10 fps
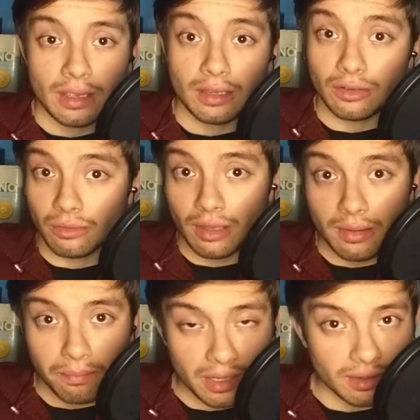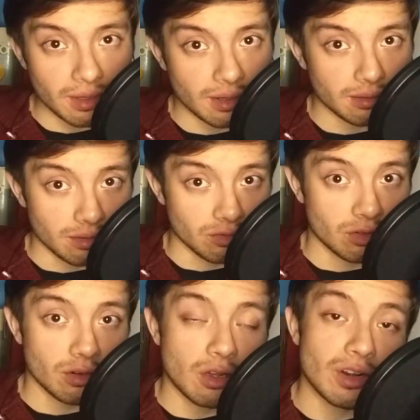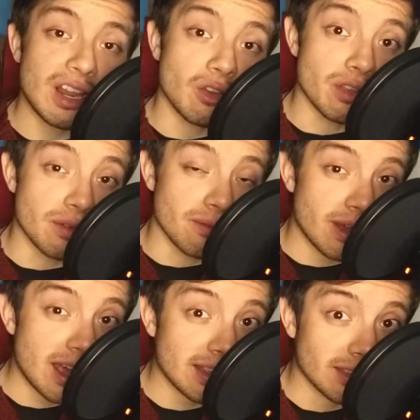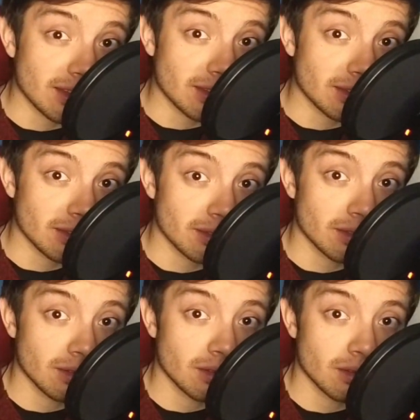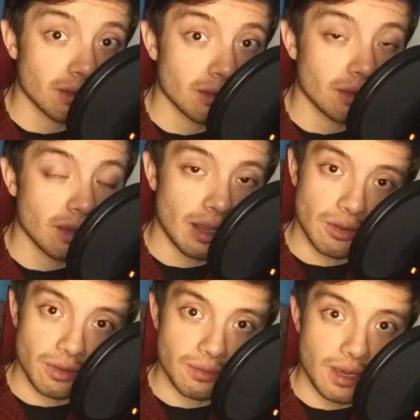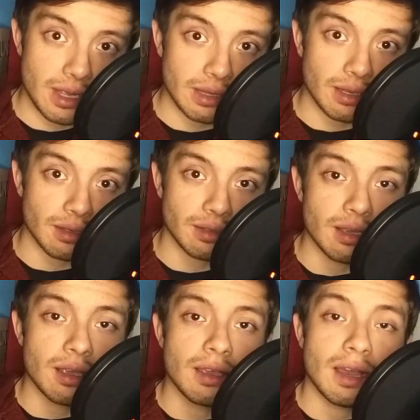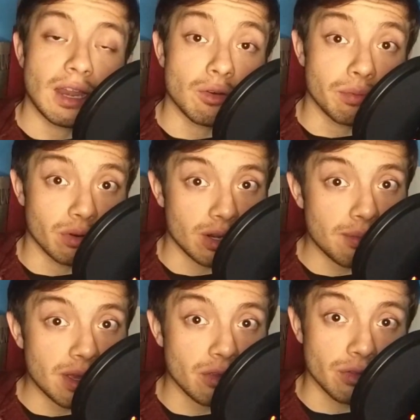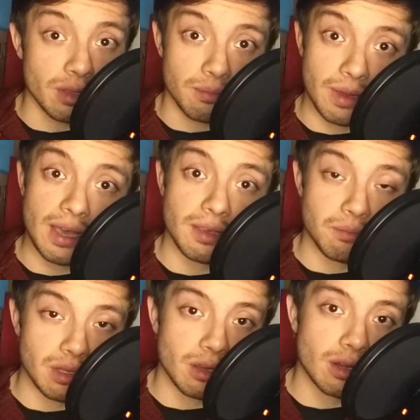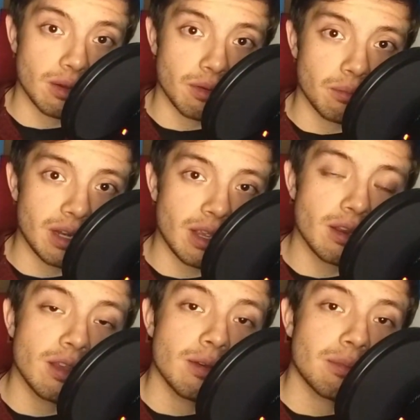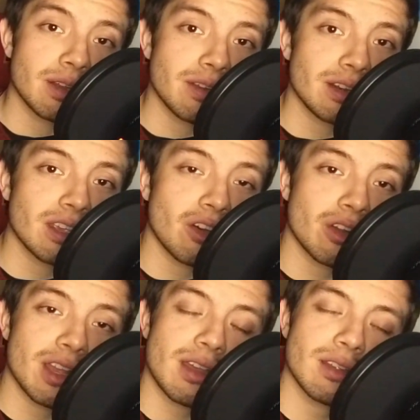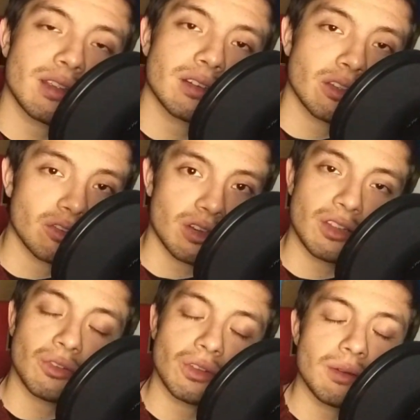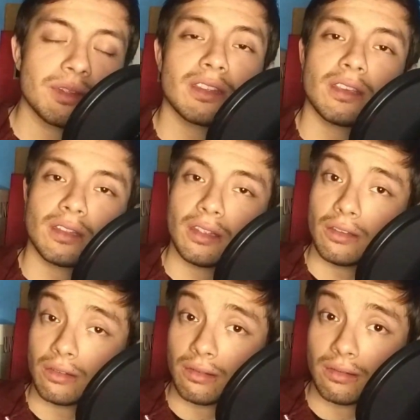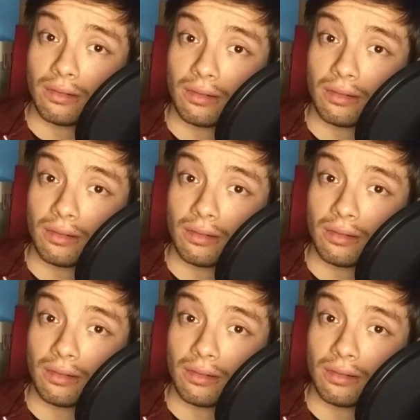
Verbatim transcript: Y si ustedes prestan atención ahora a los debates, a los debates, a los programas donde va de invitado Javier Milei, van a ver que ahora reacciona totalmente distinto.